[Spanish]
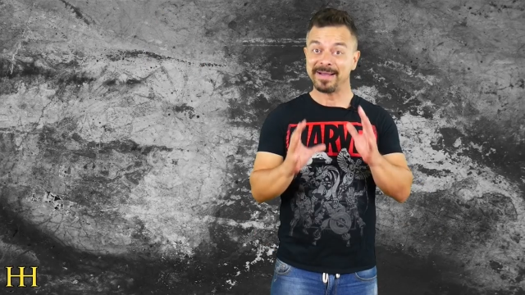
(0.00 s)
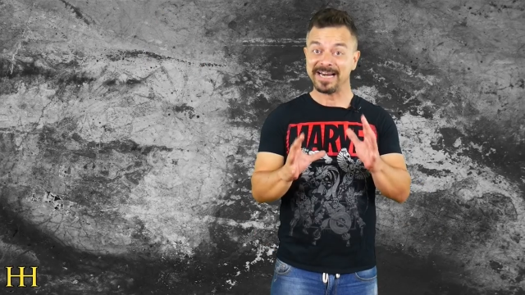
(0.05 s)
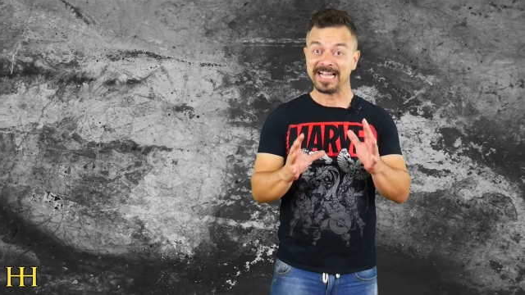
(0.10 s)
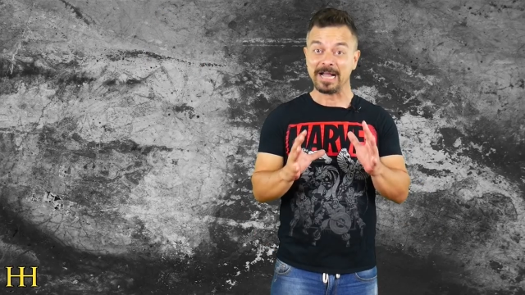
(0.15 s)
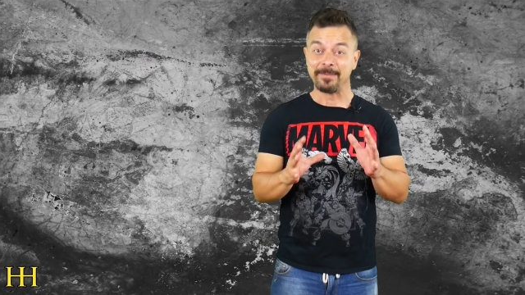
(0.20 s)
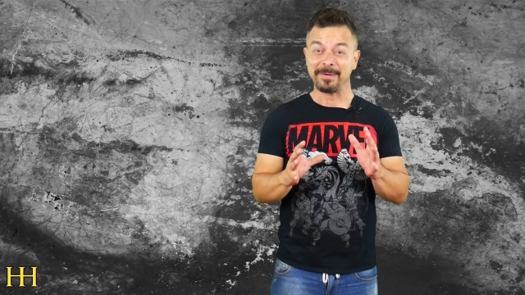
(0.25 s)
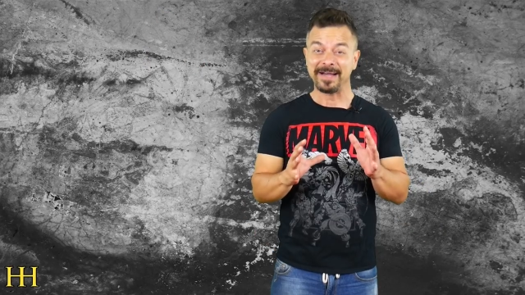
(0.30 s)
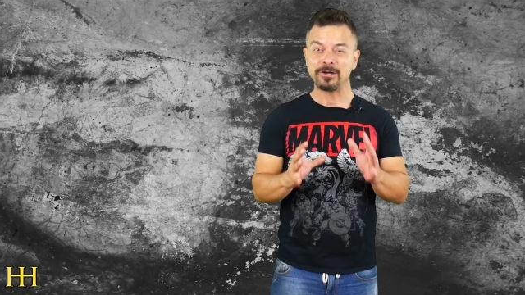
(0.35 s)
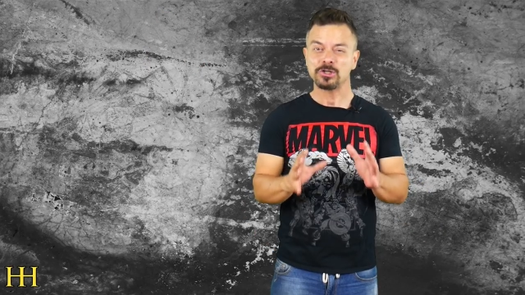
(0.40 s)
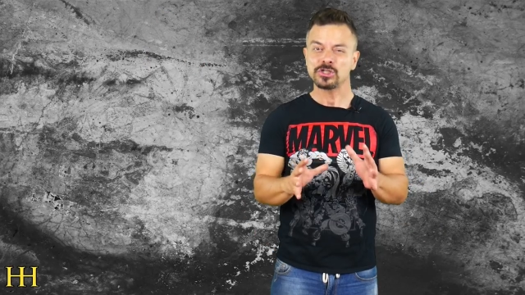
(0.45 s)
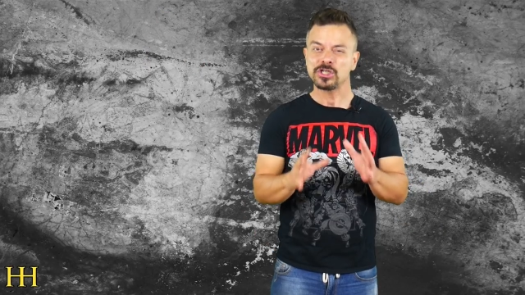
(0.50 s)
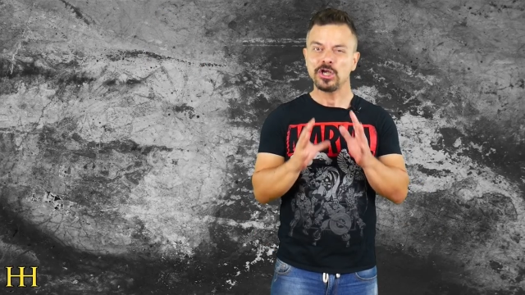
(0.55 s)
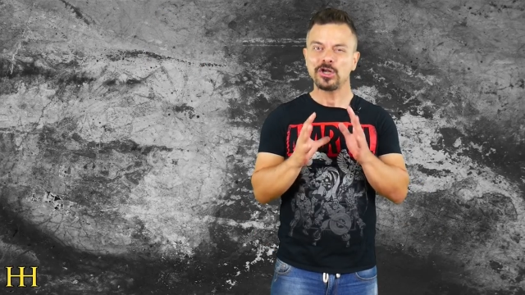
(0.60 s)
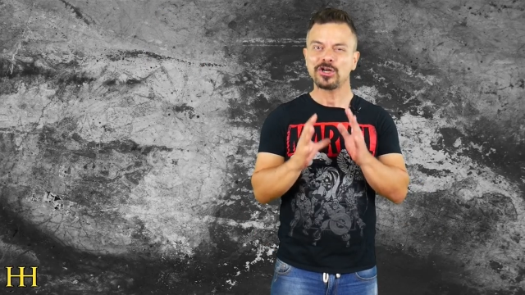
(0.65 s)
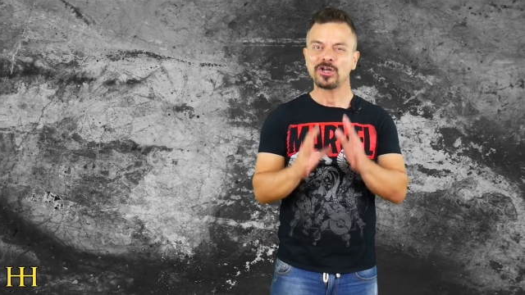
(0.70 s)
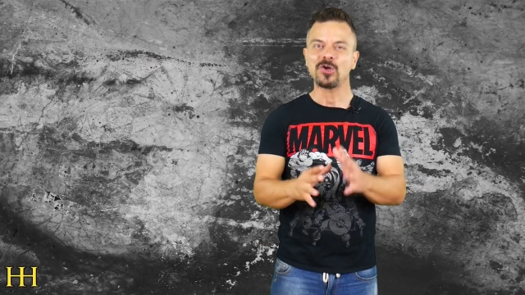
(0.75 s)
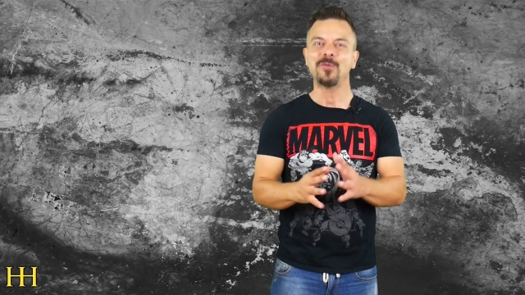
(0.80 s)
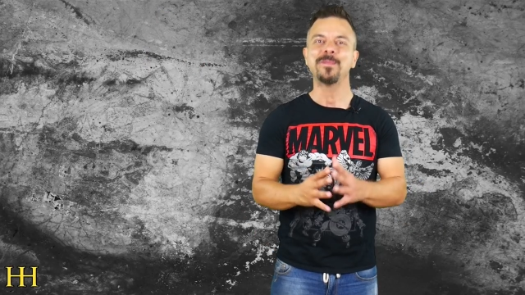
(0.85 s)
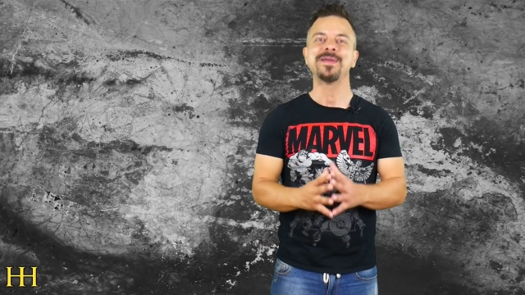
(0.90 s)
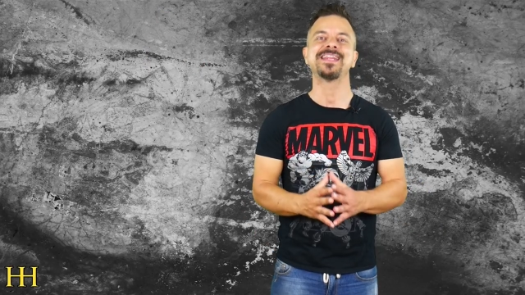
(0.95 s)
Para acabar, os quiero
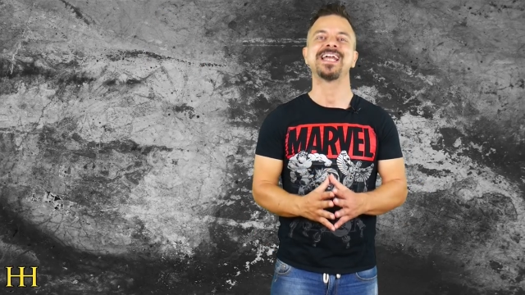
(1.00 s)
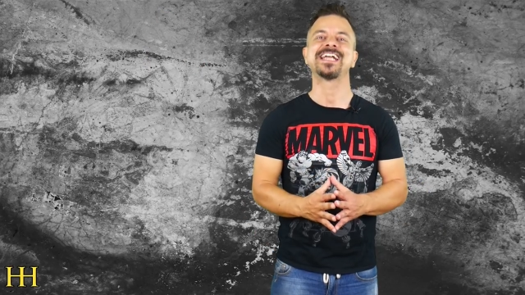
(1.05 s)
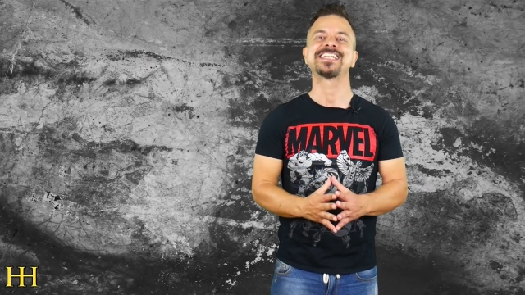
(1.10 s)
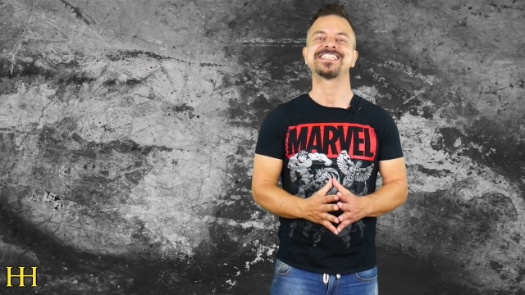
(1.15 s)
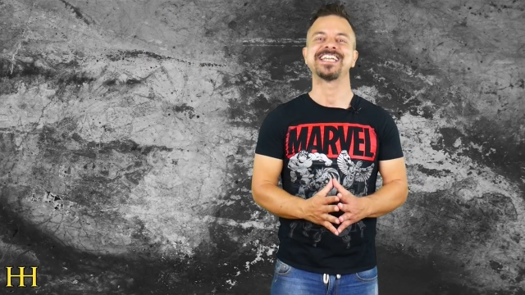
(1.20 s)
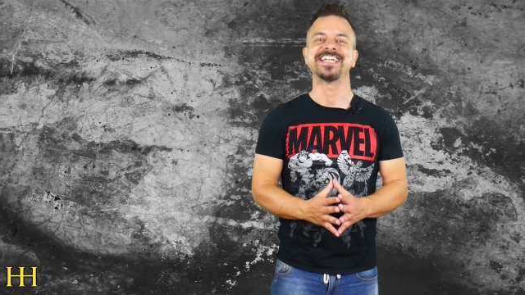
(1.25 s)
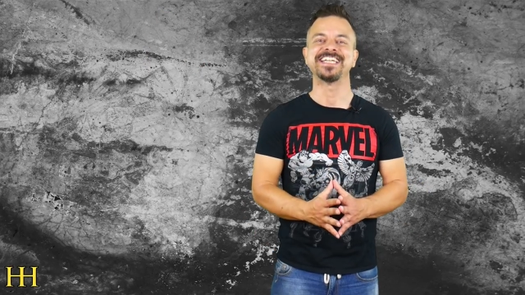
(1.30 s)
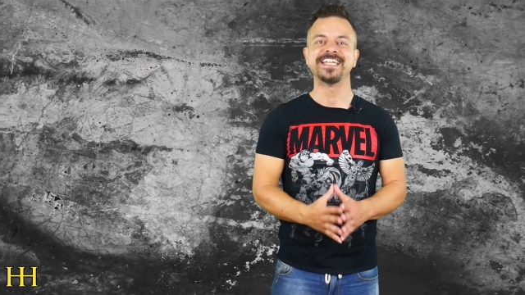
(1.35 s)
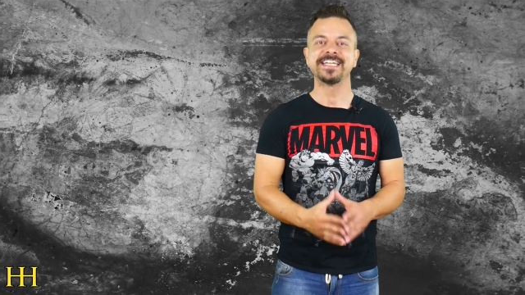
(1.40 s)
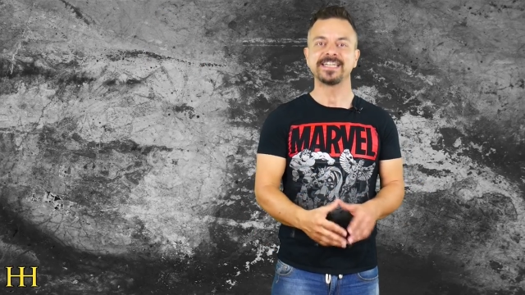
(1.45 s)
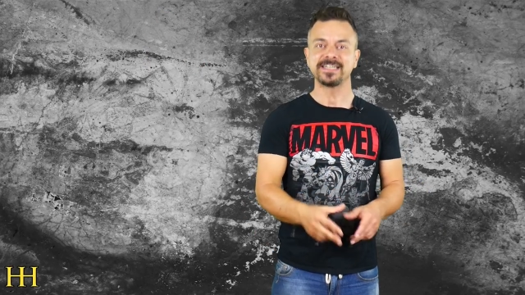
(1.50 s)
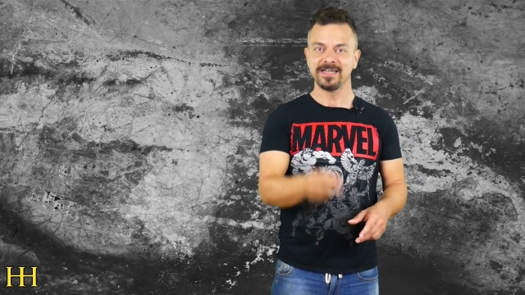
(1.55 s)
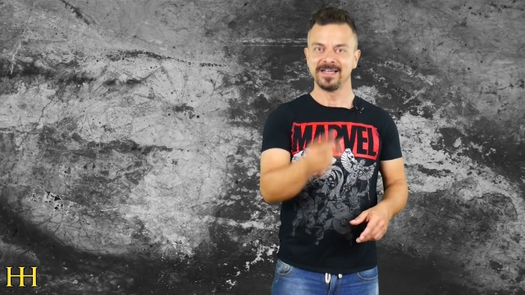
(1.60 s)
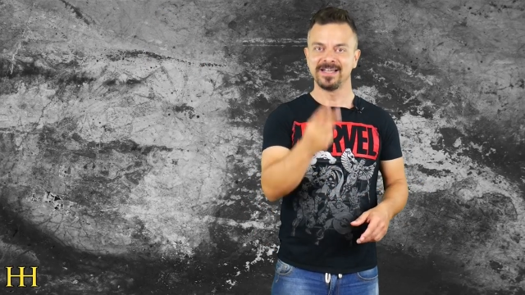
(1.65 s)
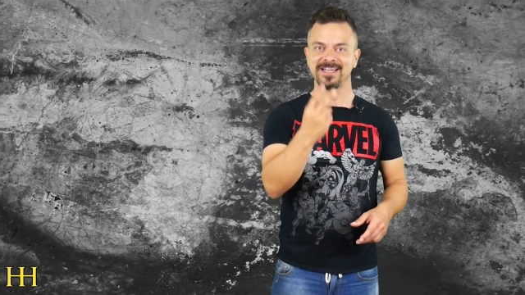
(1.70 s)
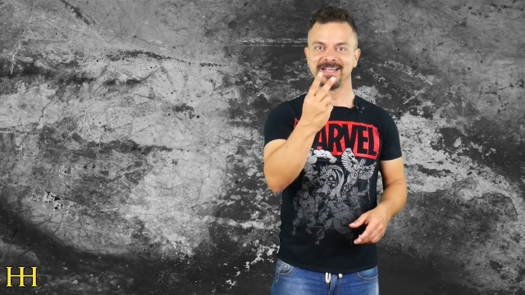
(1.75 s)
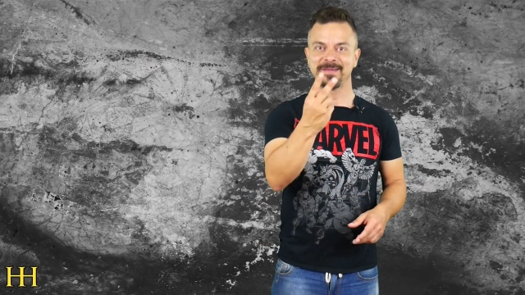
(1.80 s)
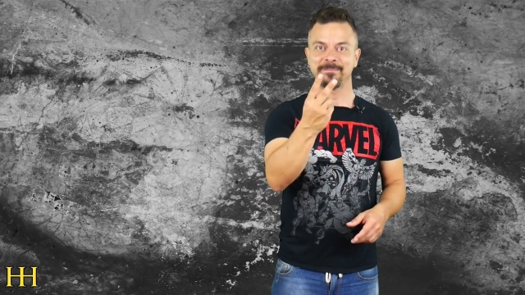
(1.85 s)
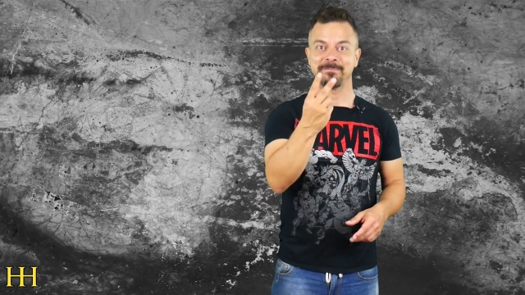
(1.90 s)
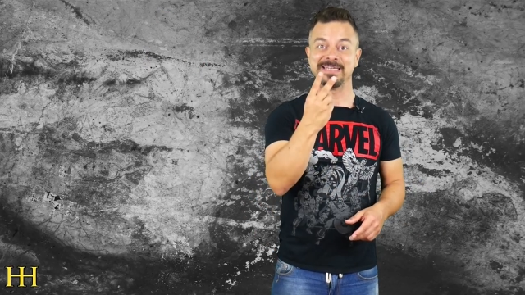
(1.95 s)
recomendar seguir